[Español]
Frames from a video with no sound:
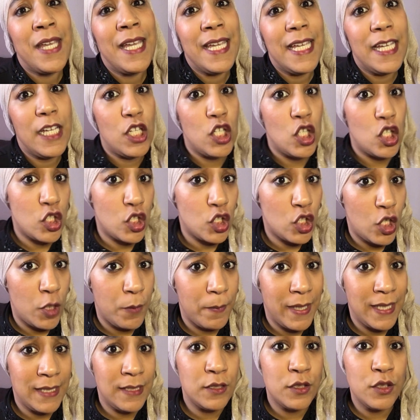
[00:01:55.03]
y nos
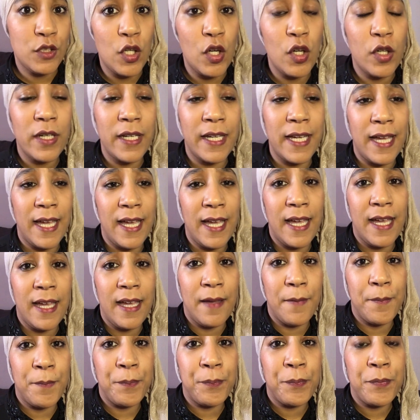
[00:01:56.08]
comentó
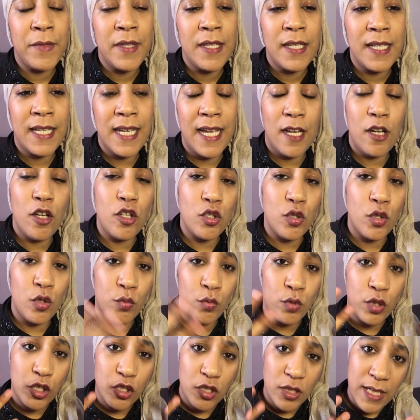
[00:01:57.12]
que que los
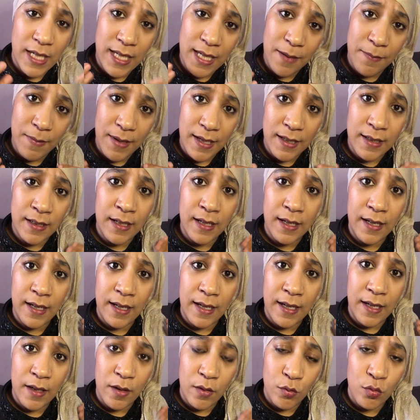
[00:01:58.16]
únicos que llevan
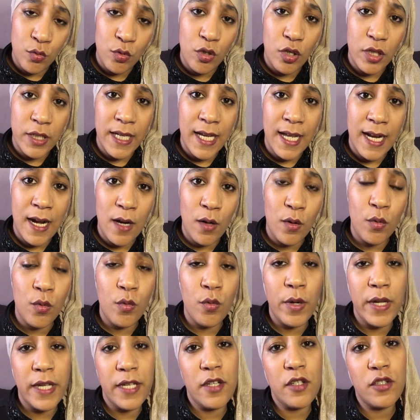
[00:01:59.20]
eh, un collar al
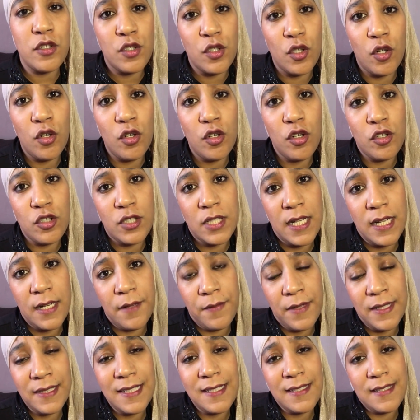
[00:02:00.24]
cuello son los
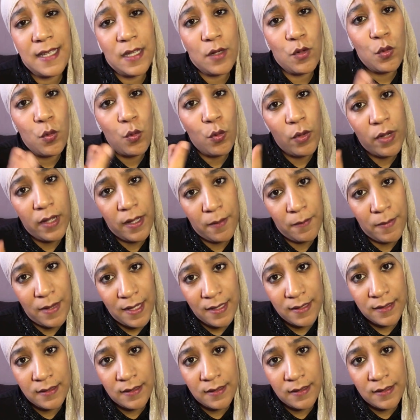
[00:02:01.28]
elefantes de, nueva,